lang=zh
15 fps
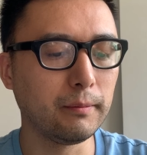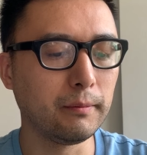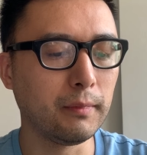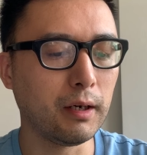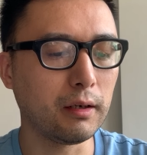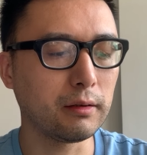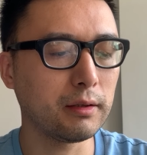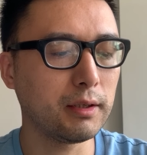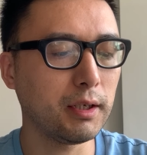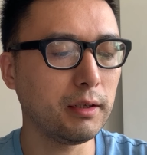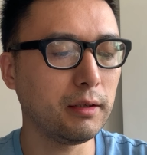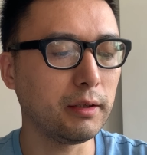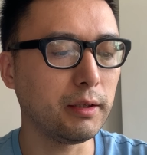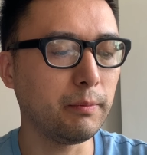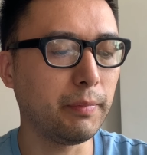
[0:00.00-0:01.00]
忙斟
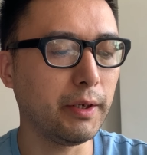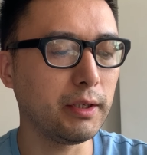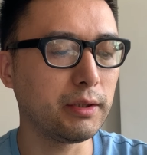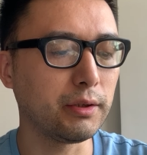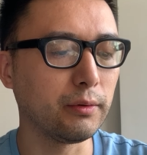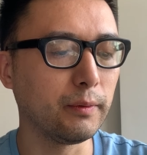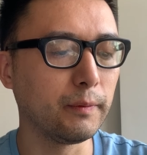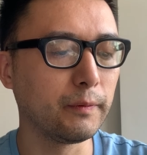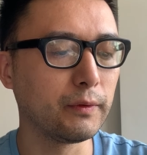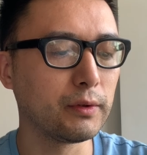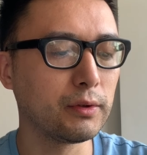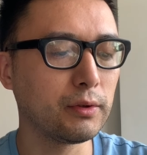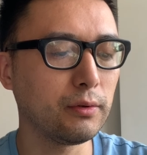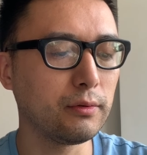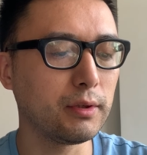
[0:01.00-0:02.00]
了一杯酒
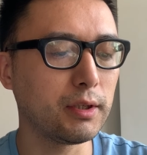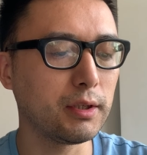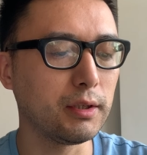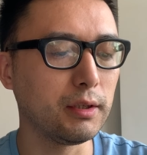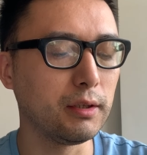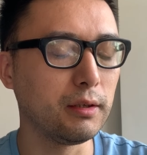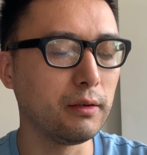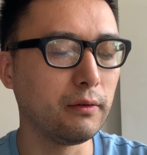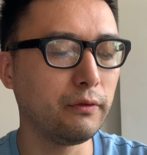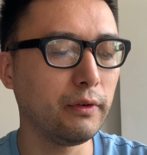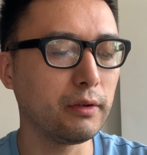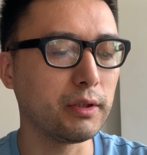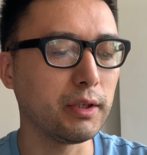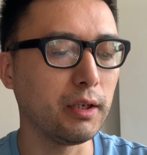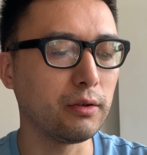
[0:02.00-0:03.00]
送至
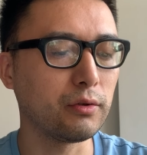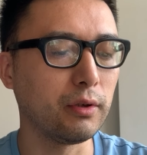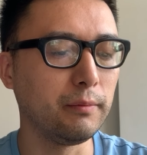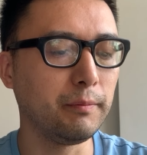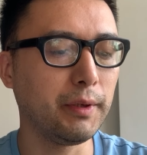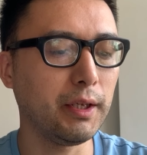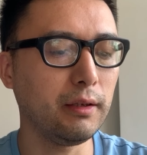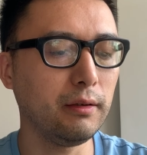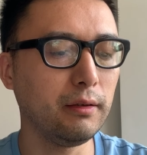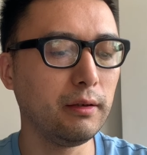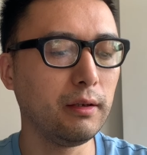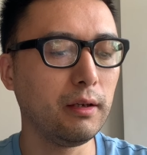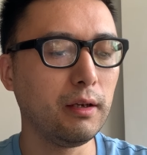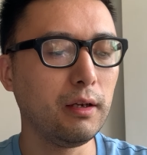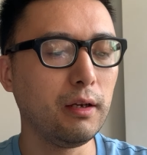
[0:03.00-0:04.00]
凤姐唇边，
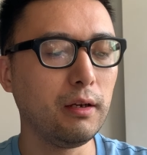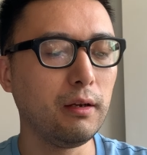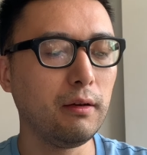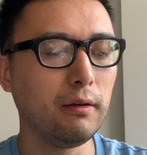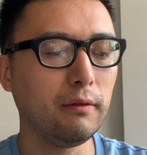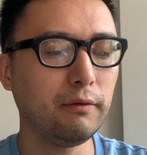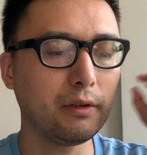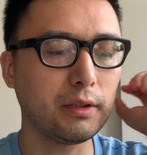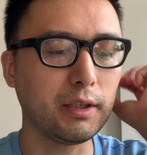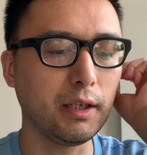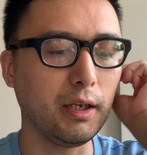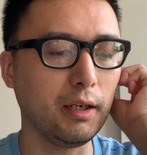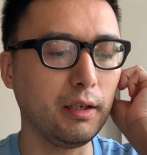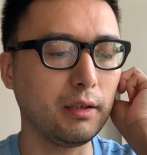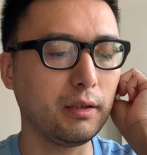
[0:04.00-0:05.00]
凤
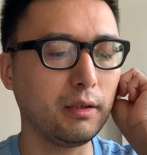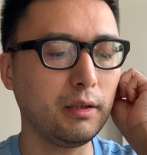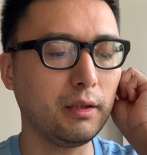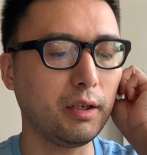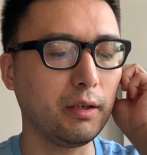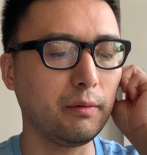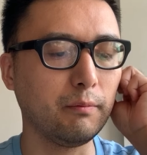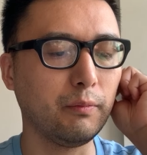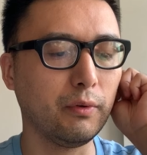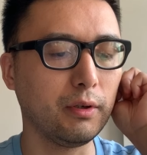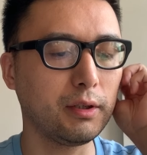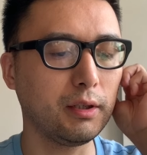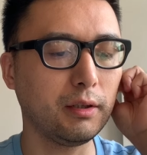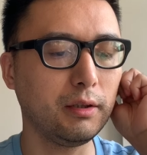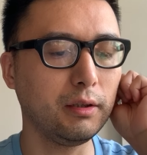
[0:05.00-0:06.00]
姐一挺脖
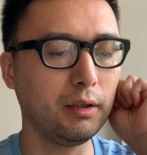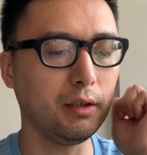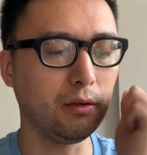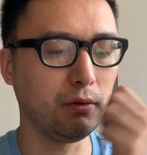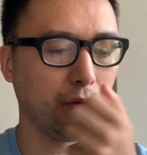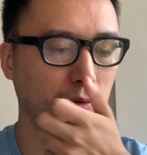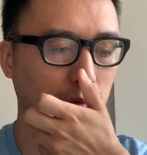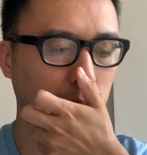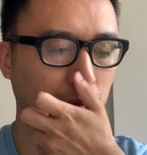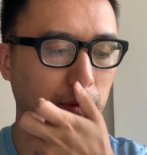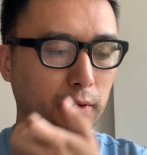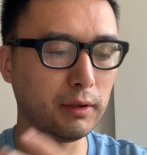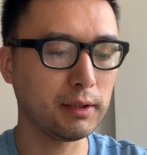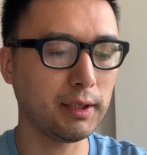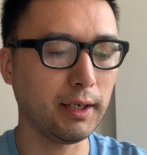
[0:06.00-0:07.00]
子喝了。琥
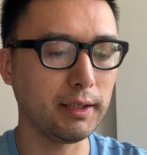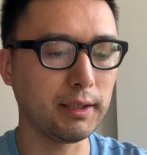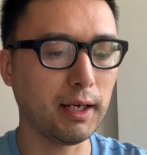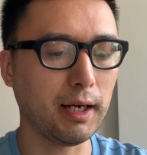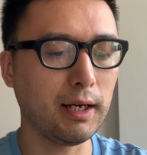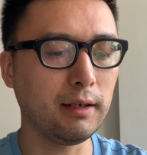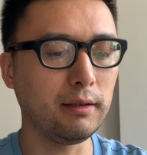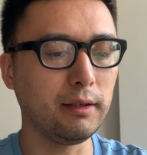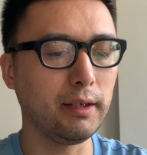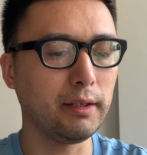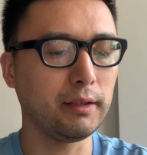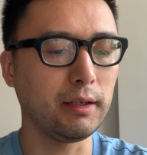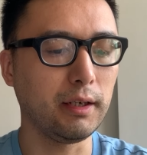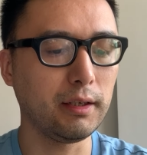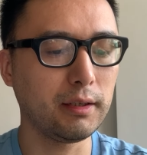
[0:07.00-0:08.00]
珀、彩霞二人
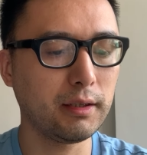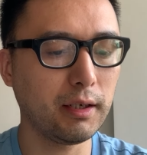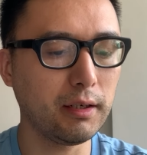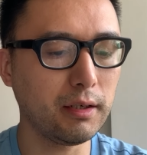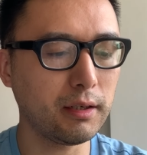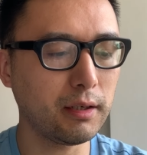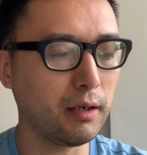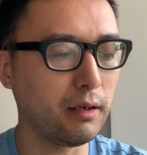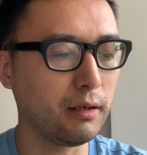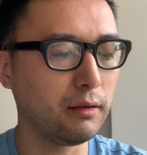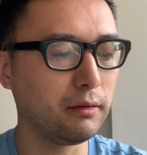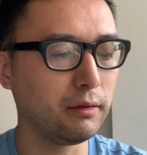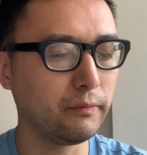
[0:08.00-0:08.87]
也斟上